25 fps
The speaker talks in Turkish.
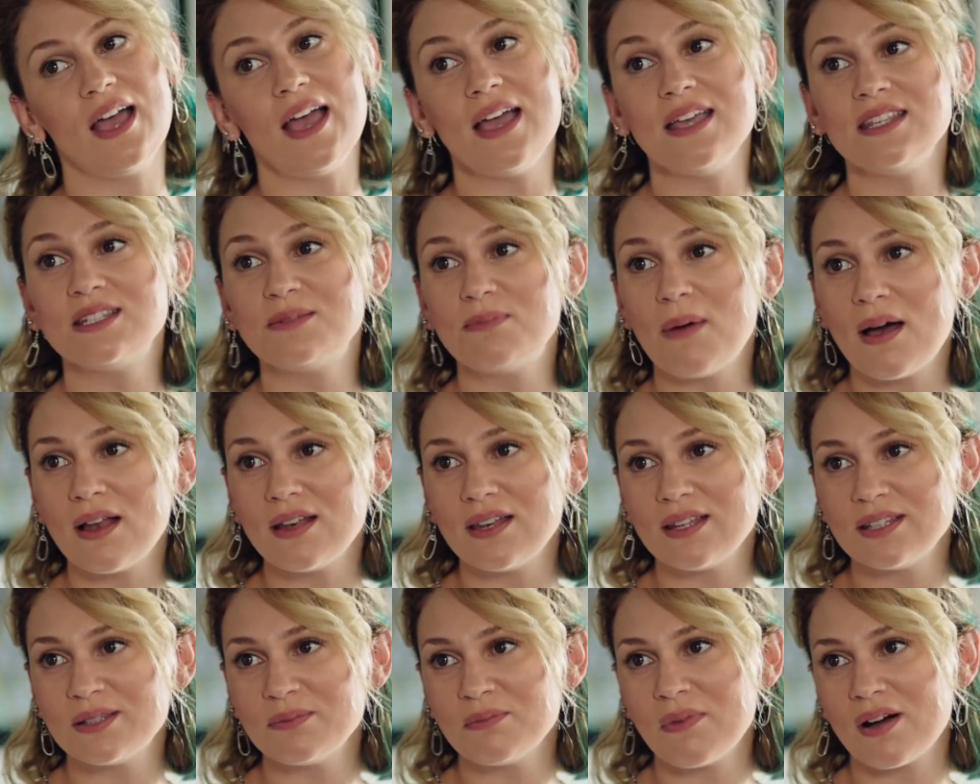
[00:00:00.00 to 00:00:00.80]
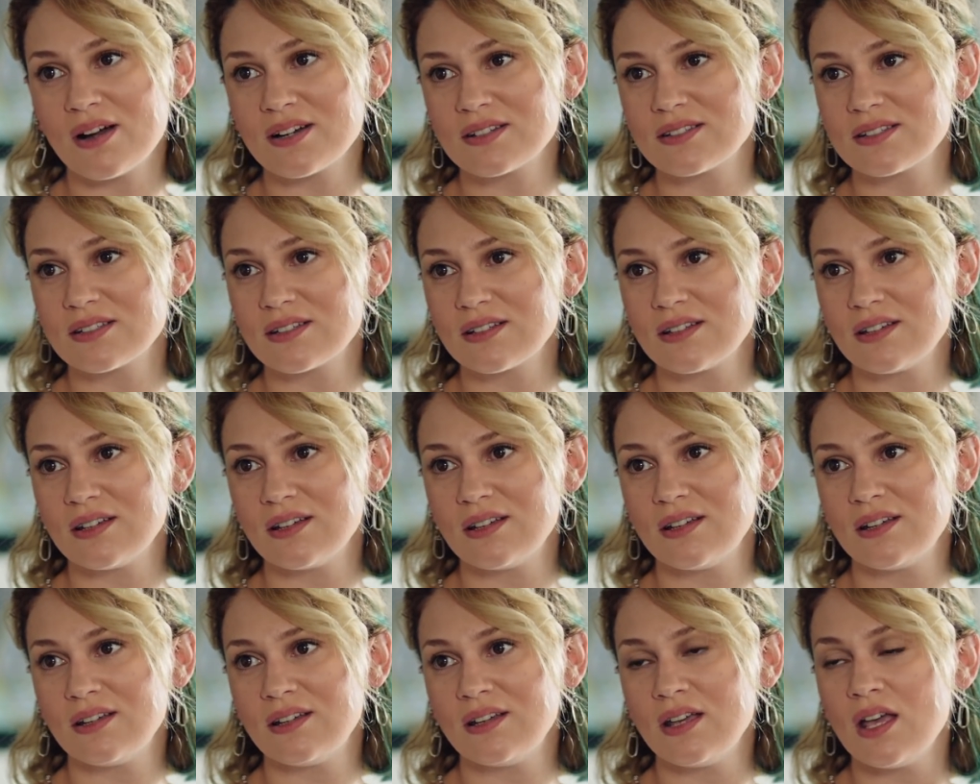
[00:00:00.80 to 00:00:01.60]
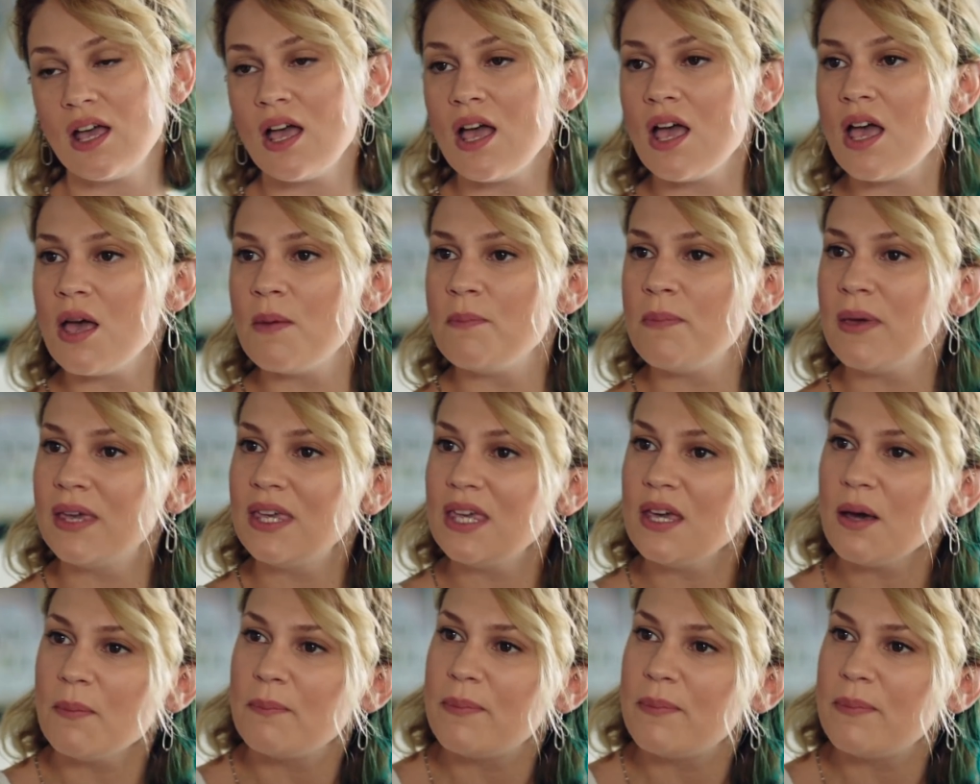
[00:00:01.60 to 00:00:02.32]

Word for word: ezberledim artık. Peki